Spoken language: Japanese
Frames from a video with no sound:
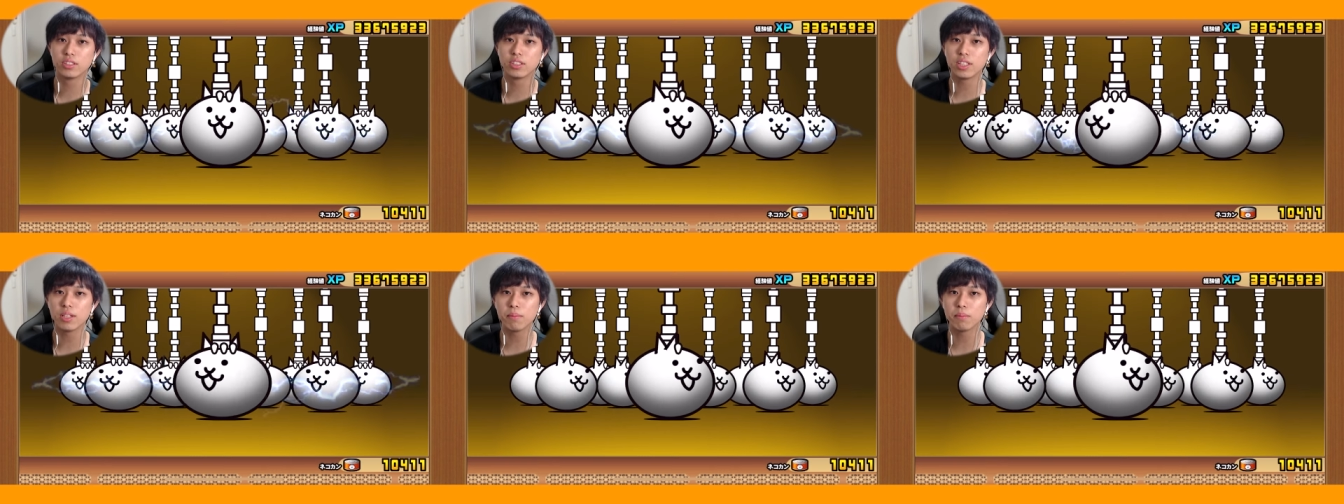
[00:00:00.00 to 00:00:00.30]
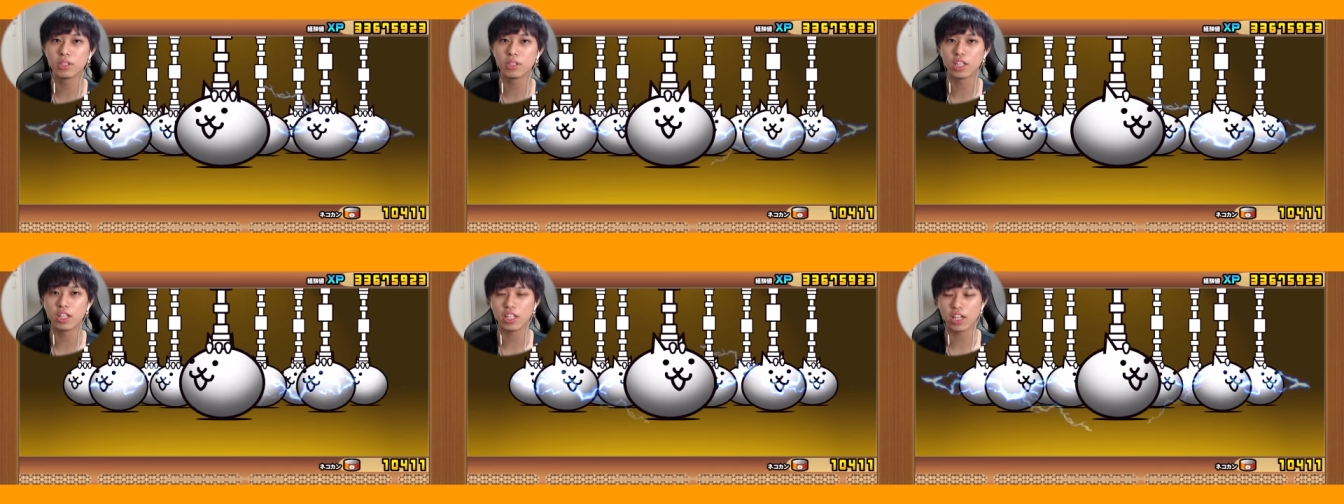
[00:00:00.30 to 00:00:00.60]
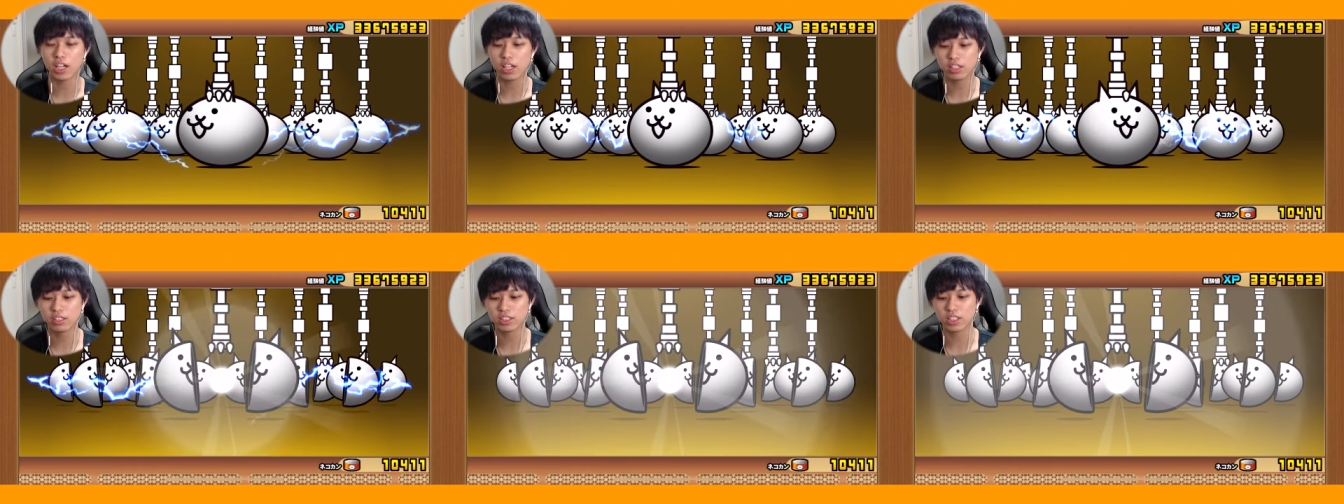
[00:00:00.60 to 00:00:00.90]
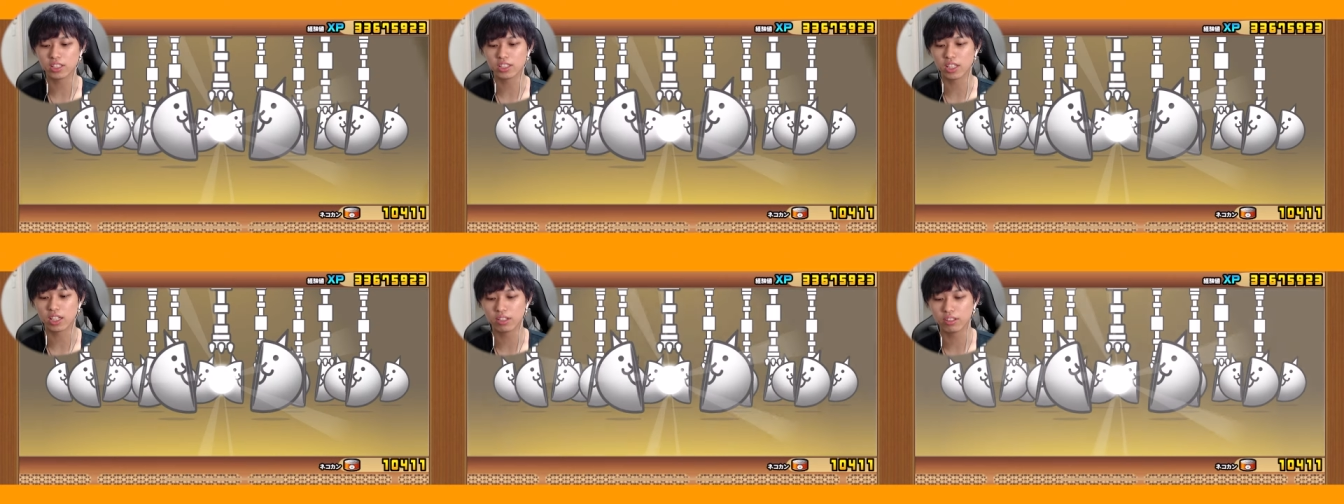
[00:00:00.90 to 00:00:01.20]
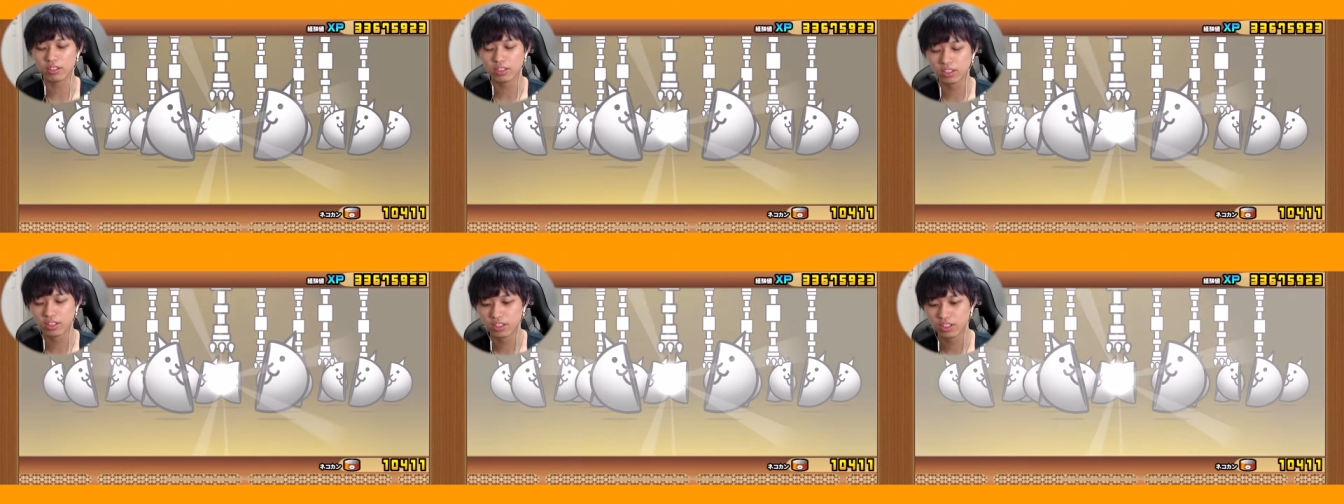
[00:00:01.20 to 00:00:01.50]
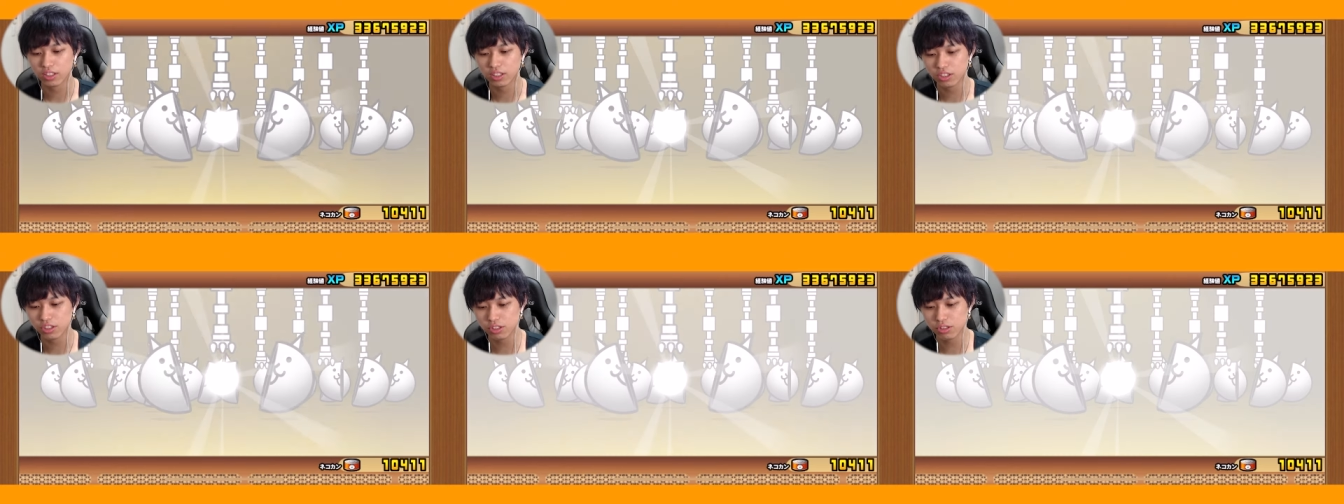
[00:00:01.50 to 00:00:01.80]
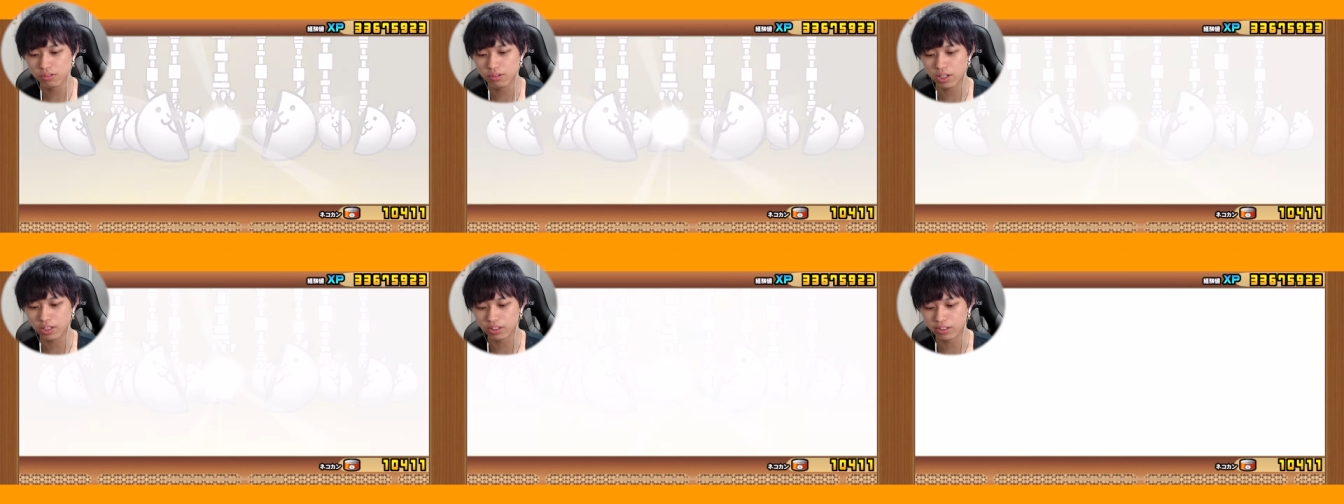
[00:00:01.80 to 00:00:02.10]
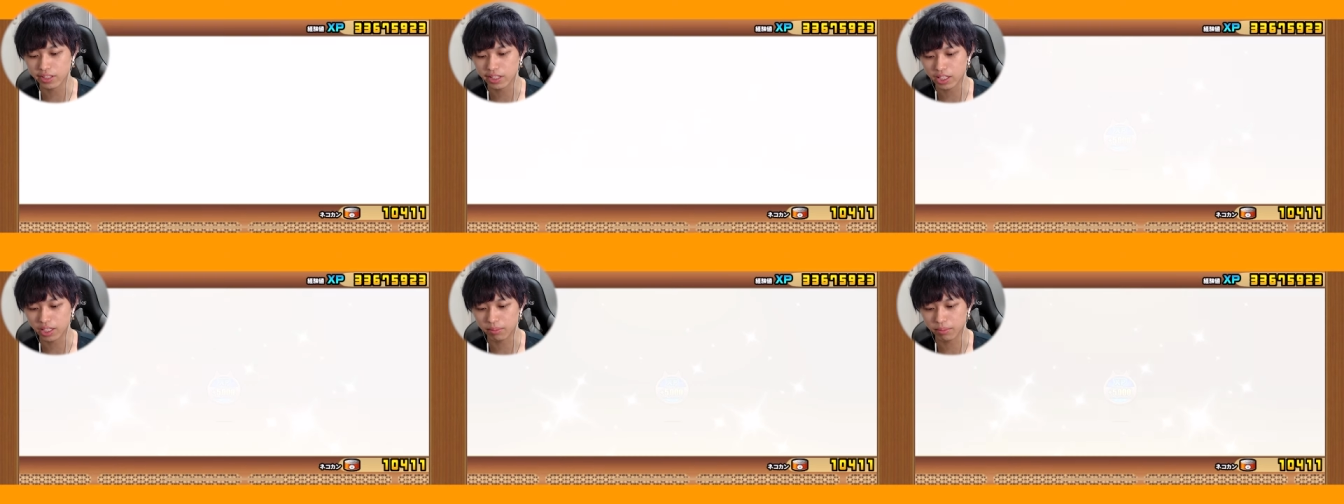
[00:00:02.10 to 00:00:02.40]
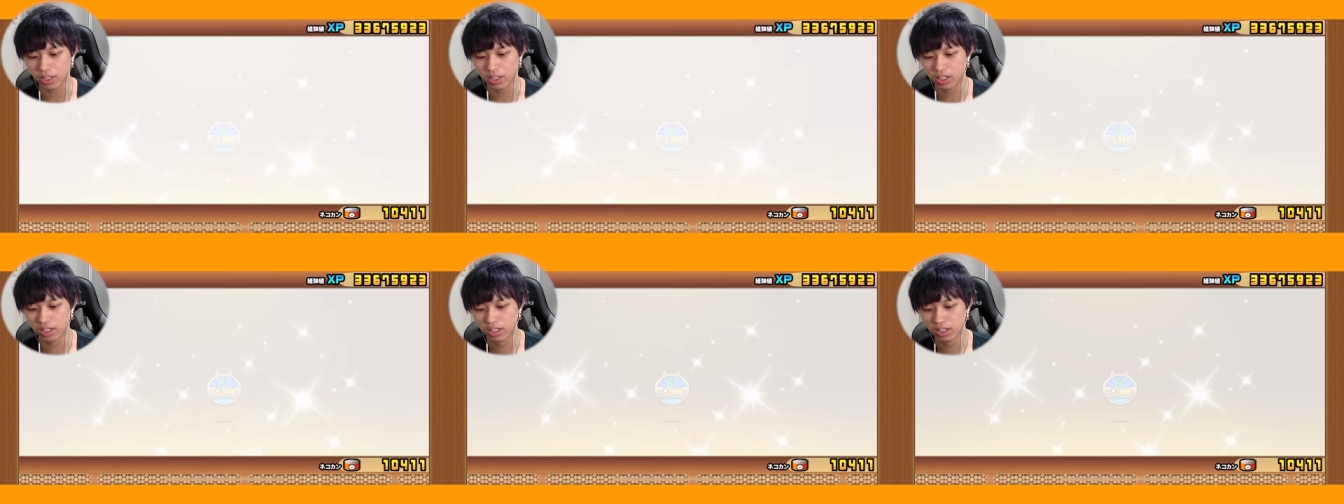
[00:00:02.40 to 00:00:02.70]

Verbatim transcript: 全部手に入る説ある。運悪くなければ。